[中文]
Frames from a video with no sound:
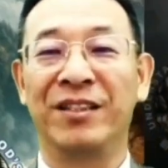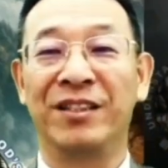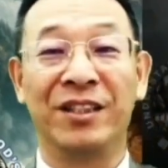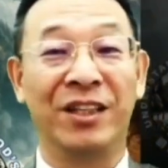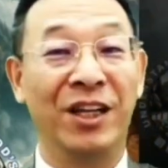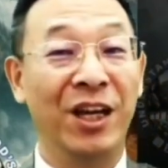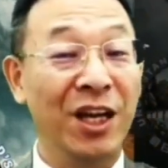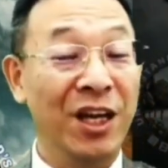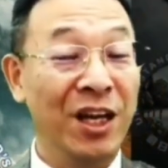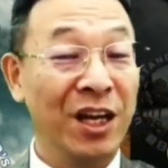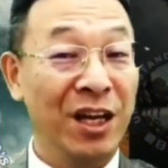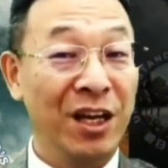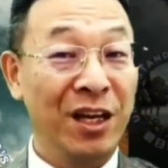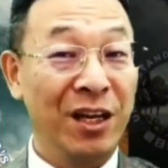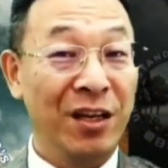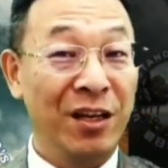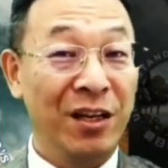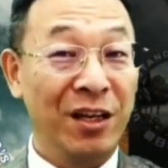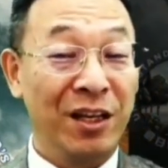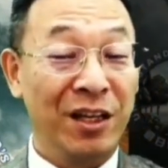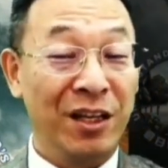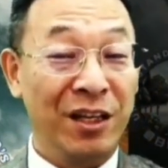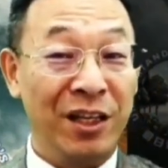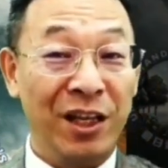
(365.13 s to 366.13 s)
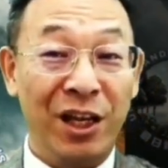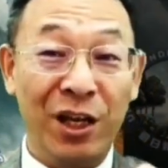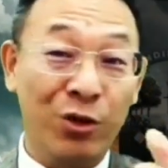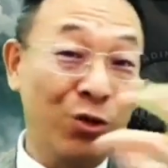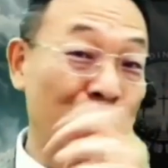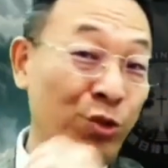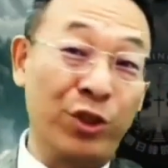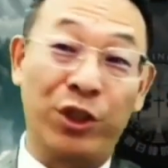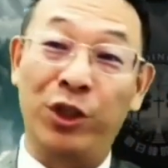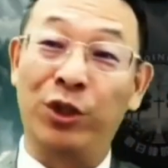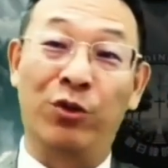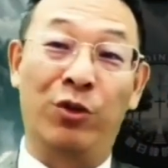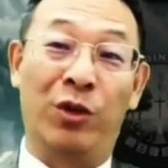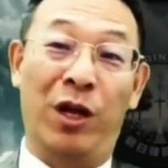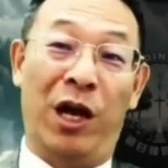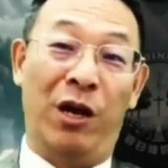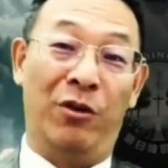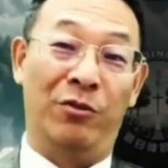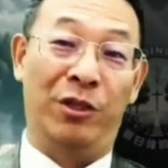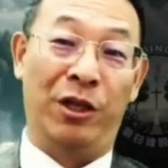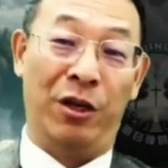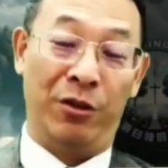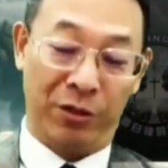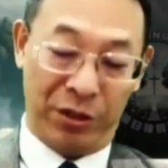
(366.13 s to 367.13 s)
是耶稣基督的
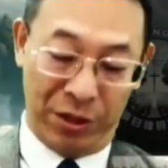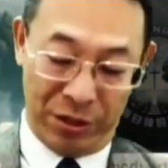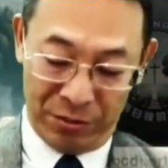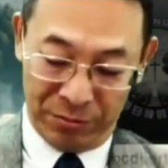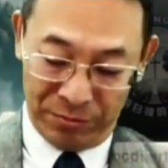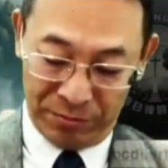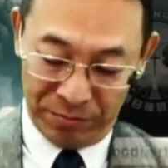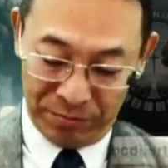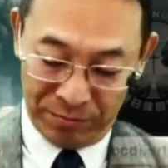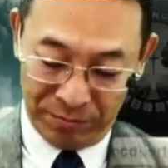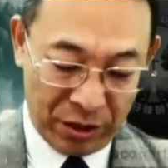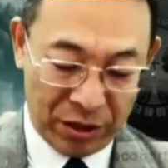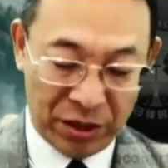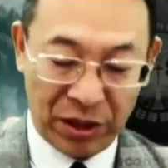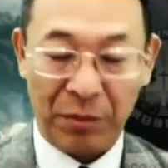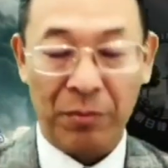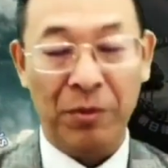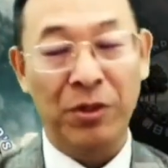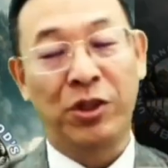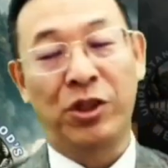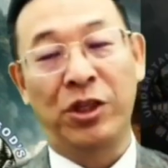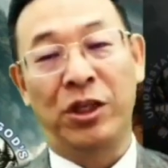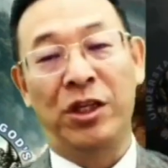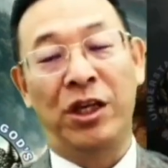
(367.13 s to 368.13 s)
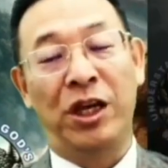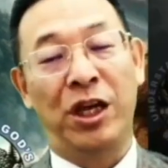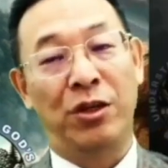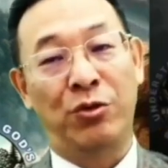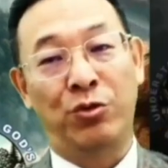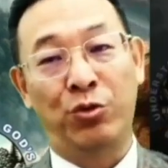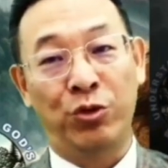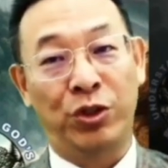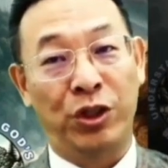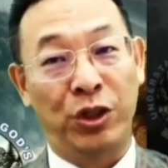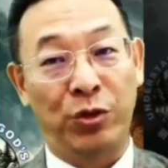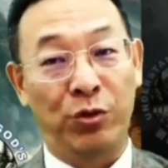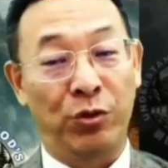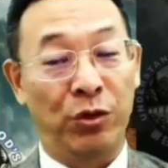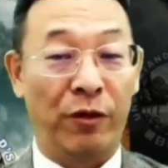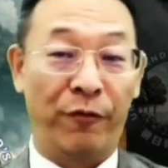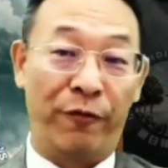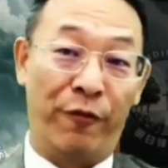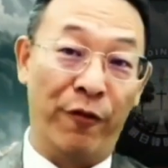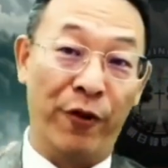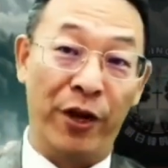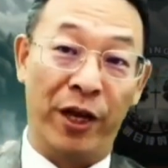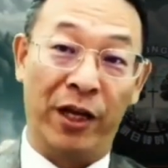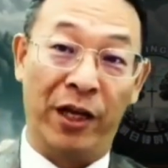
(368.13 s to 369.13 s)
好消息。那什么是耶稣基督的
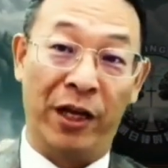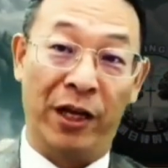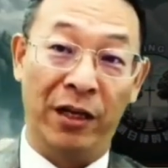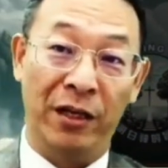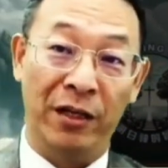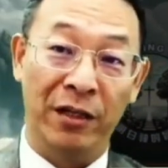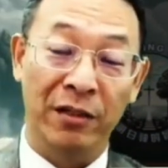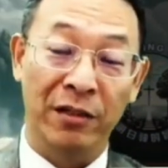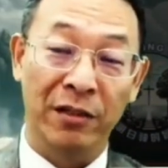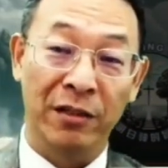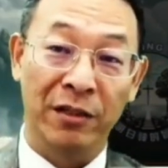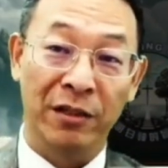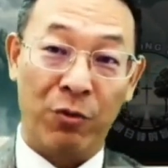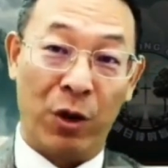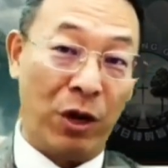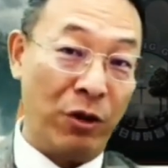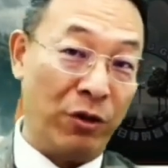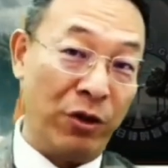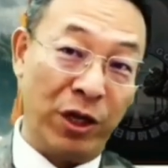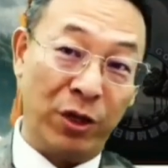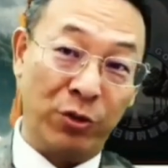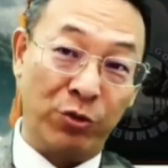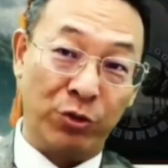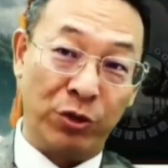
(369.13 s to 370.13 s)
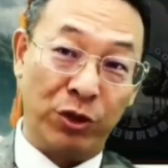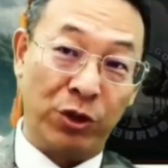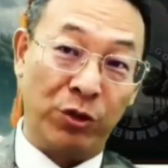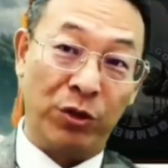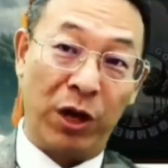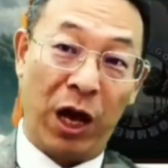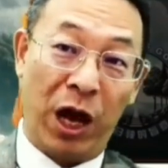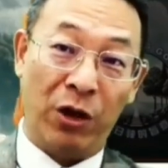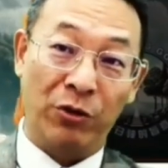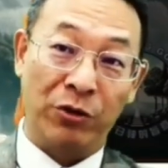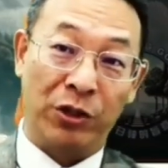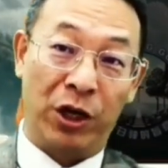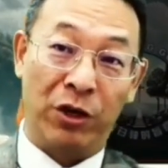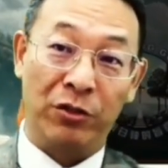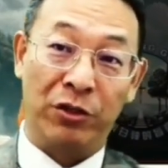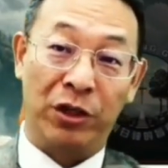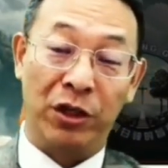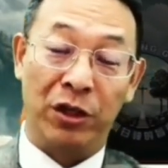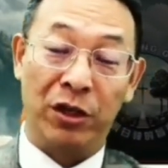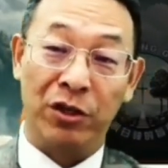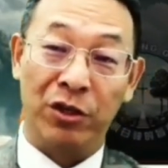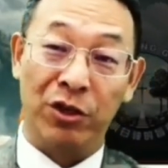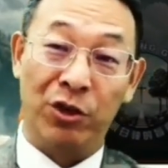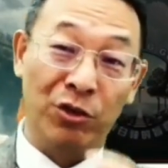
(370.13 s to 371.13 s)
福音呢？关于耶稣基督的好消
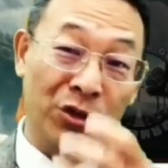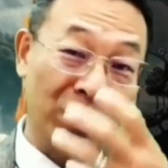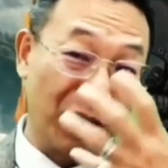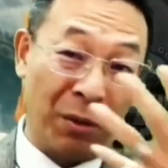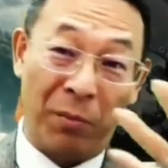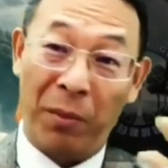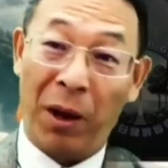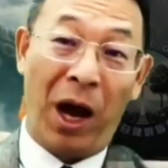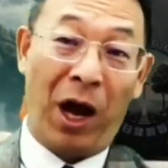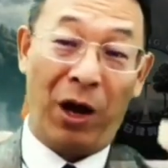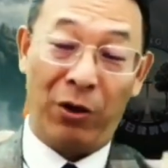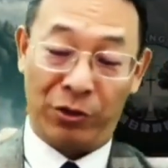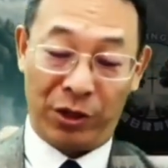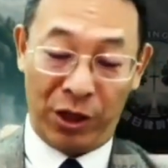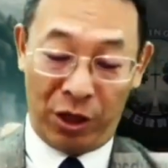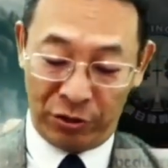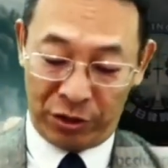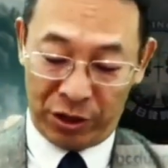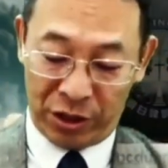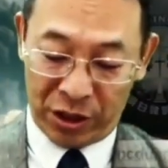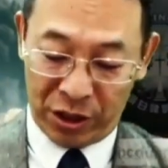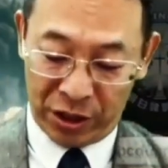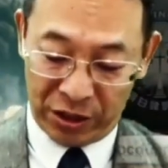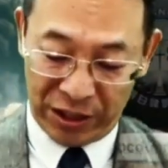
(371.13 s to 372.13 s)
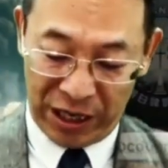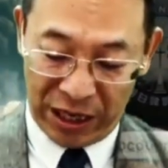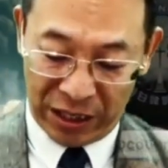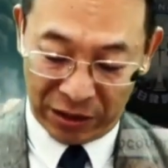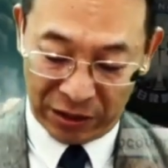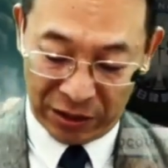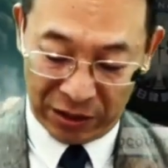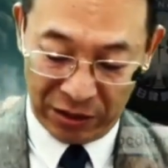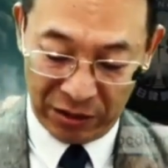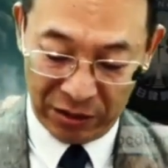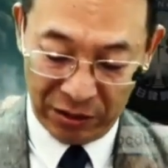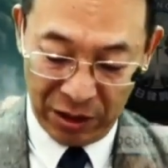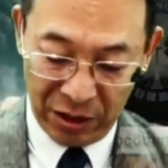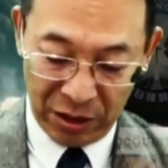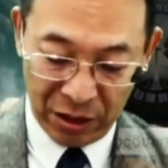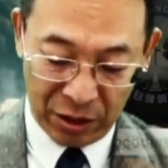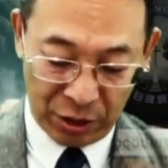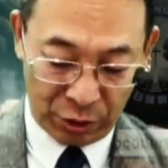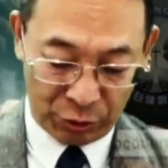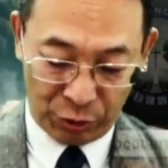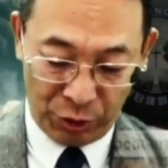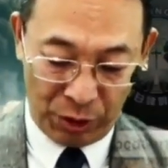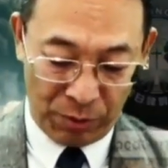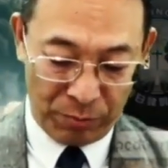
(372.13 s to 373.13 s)
息，有什么好消息可讲呢？
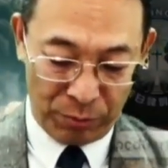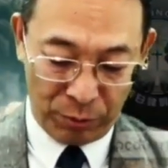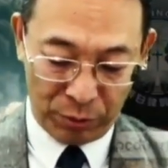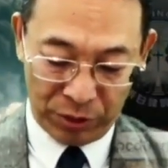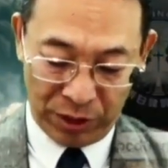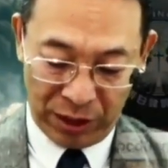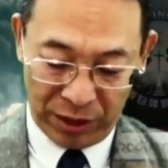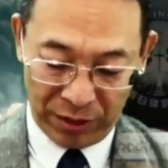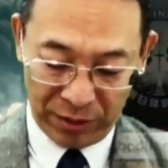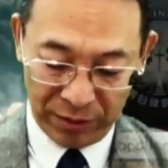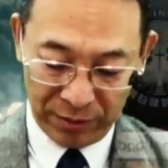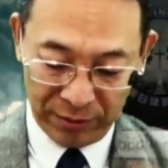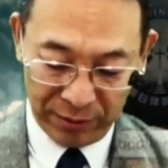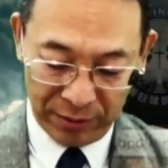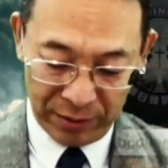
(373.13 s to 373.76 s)
可宣布呢？